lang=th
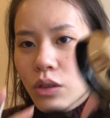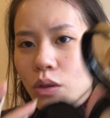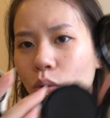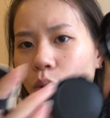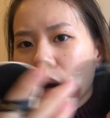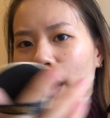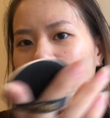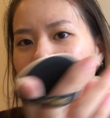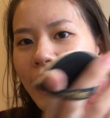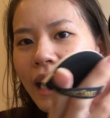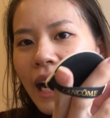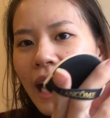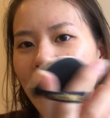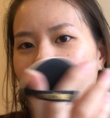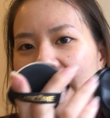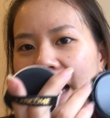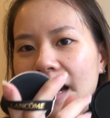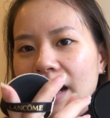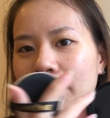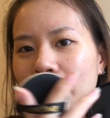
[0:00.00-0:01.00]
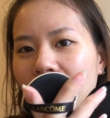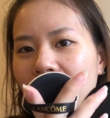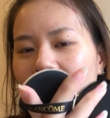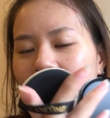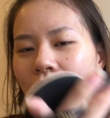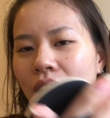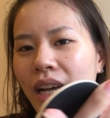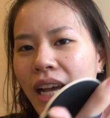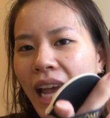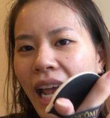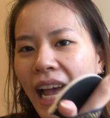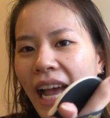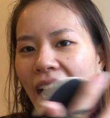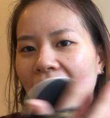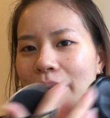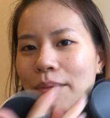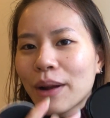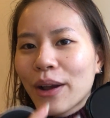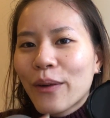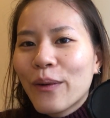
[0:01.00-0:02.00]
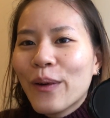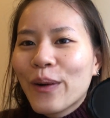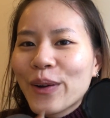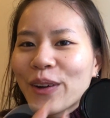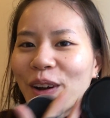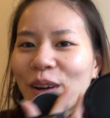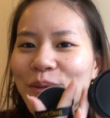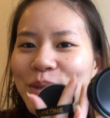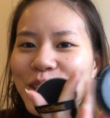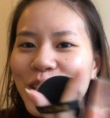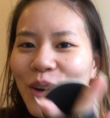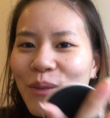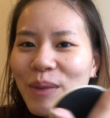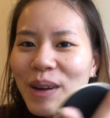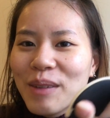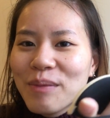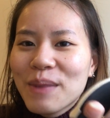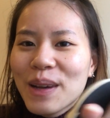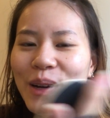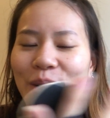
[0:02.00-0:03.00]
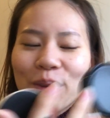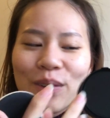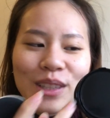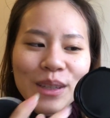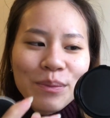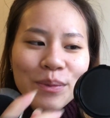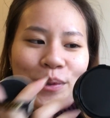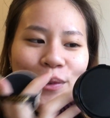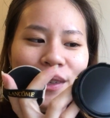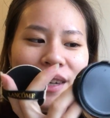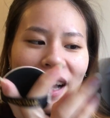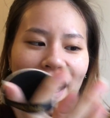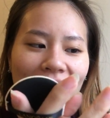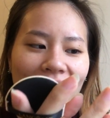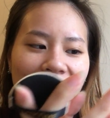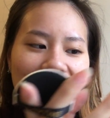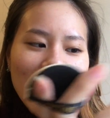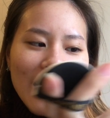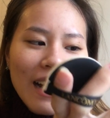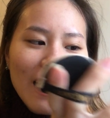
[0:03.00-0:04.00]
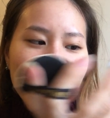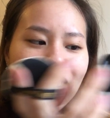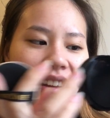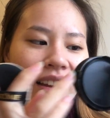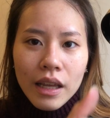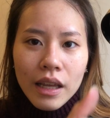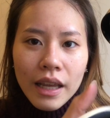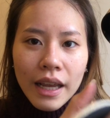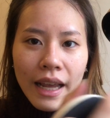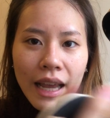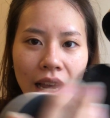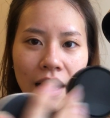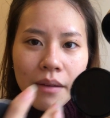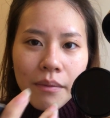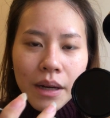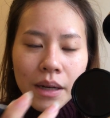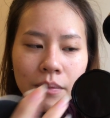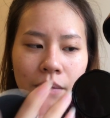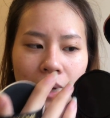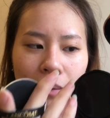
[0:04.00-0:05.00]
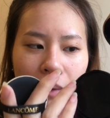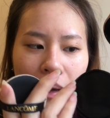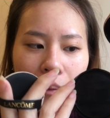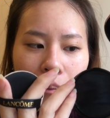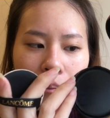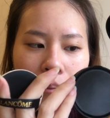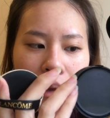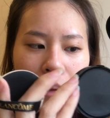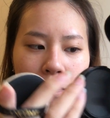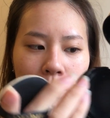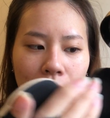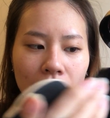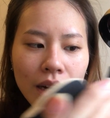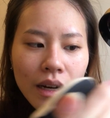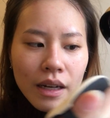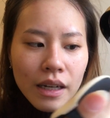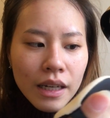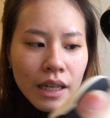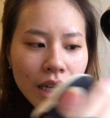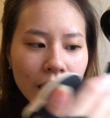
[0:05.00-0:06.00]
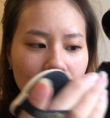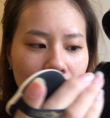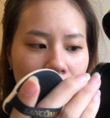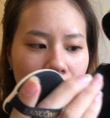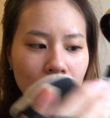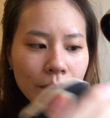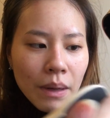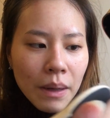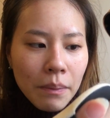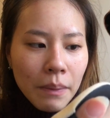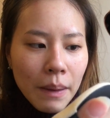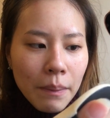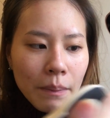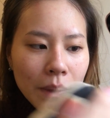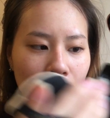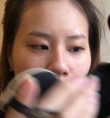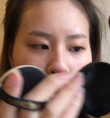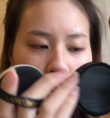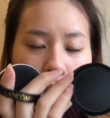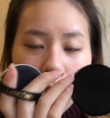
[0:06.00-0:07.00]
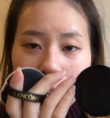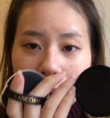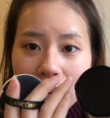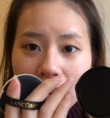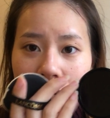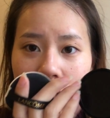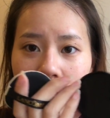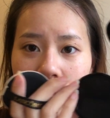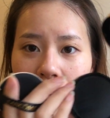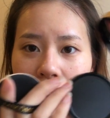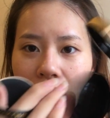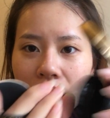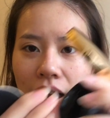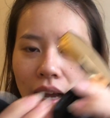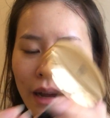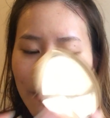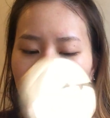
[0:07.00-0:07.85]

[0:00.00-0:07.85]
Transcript: ตัวข้างหน้าเนี้ยมันก็คล้ายๆเหมือนของ Topshop อะไม่รู้จะพูดยังไงนะคะอย่างเงี้ยมันเหมือนแบบไม่เปิดดีๆเหมือนแบบมันถูกไปนิดนึงนะคะ